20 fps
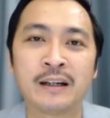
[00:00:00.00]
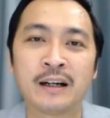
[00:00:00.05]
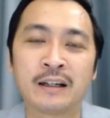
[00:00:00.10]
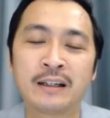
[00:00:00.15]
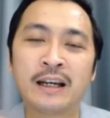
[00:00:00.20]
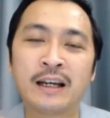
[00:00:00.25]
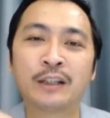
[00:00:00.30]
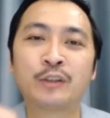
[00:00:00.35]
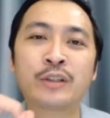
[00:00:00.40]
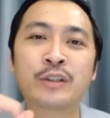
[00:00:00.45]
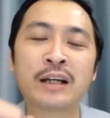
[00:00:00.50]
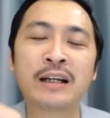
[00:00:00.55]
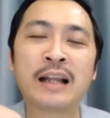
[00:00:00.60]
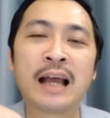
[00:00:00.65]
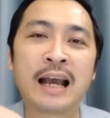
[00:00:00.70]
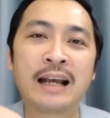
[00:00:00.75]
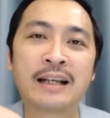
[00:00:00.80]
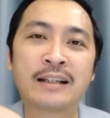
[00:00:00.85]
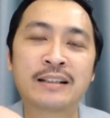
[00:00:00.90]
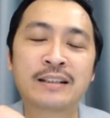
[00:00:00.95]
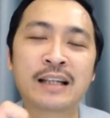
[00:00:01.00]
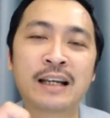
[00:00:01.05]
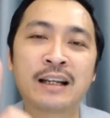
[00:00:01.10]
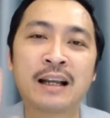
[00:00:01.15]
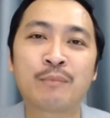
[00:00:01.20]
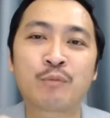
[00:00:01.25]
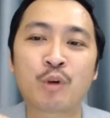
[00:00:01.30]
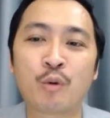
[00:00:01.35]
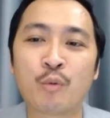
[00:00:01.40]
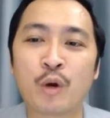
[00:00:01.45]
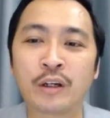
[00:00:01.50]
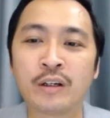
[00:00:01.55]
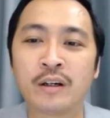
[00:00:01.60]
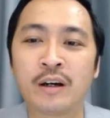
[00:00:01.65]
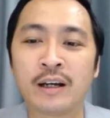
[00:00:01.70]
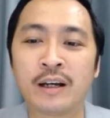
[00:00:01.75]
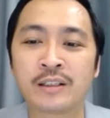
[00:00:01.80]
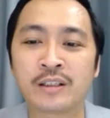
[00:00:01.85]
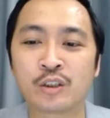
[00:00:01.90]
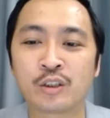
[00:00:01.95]
Ở đây tôi nhắc lại sai lầm của mọi
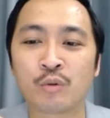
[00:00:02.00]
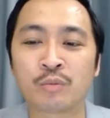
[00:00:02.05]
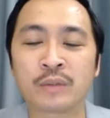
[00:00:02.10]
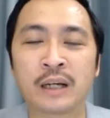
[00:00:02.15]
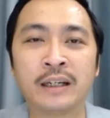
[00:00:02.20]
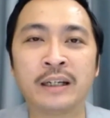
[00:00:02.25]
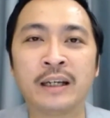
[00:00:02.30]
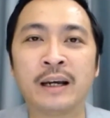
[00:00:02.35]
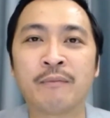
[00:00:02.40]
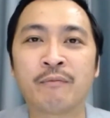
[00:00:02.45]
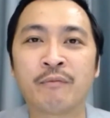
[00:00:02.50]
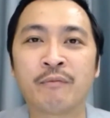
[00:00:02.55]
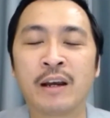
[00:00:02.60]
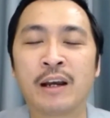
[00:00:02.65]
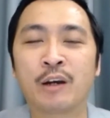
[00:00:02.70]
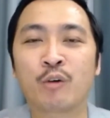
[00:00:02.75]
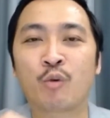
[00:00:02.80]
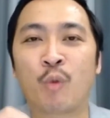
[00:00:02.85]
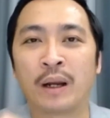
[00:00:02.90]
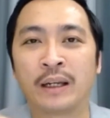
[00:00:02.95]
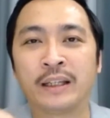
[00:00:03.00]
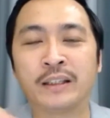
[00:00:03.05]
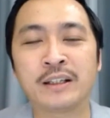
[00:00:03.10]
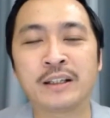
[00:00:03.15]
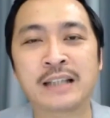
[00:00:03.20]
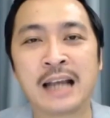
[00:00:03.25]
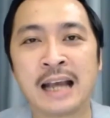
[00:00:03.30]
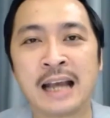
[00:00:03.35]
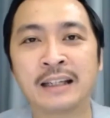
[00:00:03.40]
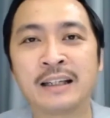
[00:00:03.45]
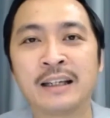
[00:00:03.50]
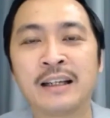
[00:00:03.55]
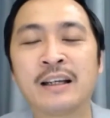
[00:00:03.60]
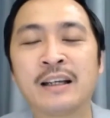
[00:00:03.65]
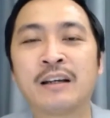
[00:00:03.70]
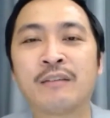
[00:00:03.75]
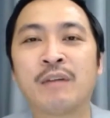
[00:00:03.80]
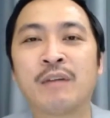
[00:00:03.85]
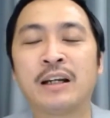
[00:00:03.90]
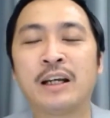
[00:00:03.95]
người sử dụng khái niệm về quản lý thời gian,
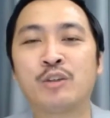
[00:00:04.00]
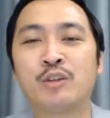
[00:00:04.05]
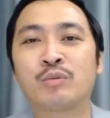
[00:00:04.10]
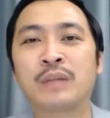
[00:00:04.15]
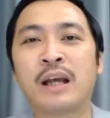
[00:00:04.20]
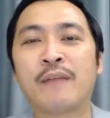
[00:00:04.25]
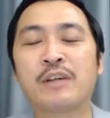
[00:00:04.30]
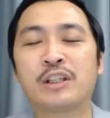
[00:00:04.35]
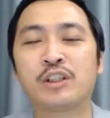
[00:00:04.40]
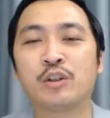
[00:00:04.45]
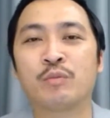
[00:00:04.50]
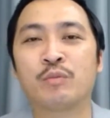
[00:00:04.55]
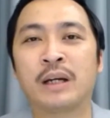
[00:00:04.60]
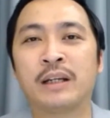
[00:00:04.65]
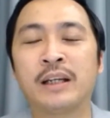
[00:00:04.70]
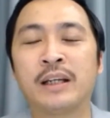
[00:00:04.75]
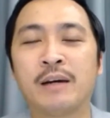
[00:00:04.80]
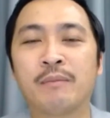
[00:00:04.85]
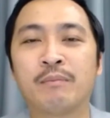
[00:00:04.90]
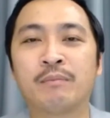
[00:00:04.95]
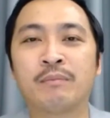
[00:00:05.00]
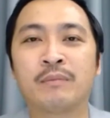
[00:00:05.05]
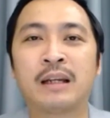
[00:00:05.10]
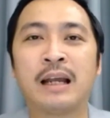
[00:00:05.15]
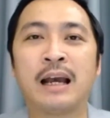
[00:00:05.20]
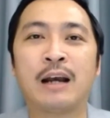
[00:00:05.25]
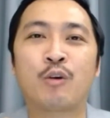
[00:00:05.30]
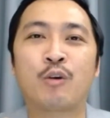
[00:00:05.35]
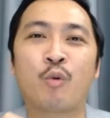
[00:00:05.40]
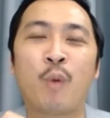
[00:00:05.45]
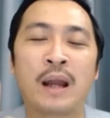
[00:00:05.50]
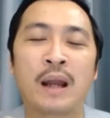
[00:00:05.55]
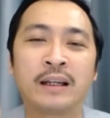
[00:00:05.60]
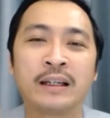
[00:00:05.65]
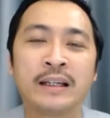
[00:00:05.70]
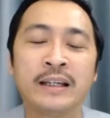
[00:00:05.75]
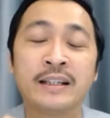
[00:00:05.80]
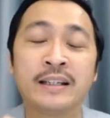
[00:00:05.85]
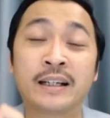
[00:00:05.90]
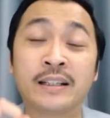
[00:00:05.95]
và ở đây chúng ta phải sử dụng khái niệm là
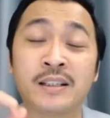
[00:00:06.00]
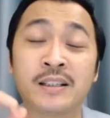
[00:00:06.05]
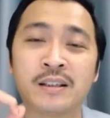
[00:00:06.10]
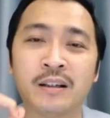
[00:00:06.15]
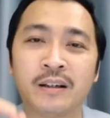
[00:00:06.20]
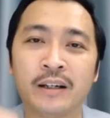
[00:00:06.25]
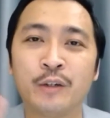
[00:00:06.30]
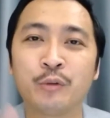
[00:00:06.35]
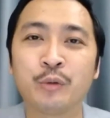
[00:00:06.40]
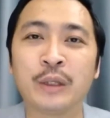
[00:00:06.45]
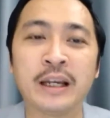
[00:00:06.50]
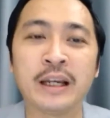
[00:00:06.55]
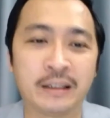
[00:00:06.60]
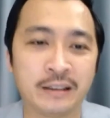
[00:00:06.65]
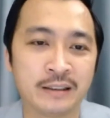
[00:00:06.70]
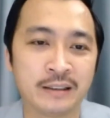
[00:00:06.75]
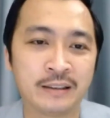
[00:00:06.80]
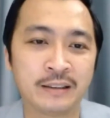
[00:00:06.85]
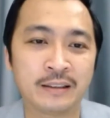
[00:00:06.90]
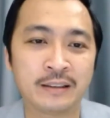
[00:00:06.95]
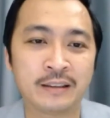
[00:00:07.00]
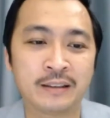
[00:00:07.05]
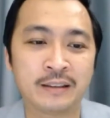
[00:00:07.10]
quản lý cái sự ưu tiên.